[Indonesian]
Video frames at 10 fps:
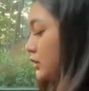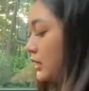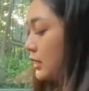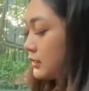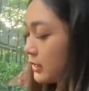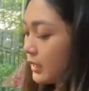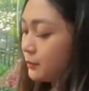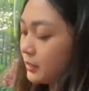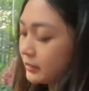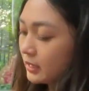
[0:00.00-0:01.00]
jengkal. Jadi
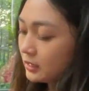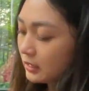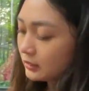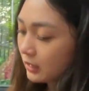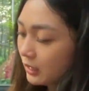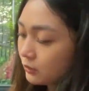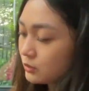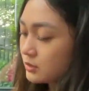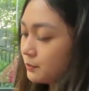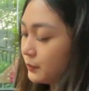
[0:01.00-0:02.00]
emang dia nggak
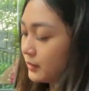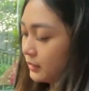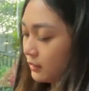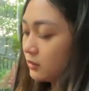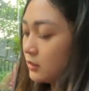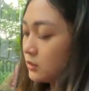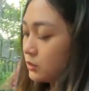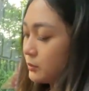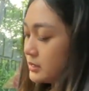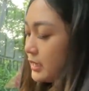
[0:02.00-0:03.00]
terlalu sempit ya.
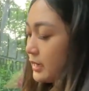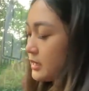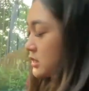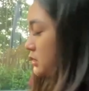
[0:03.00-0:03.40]
Masih ada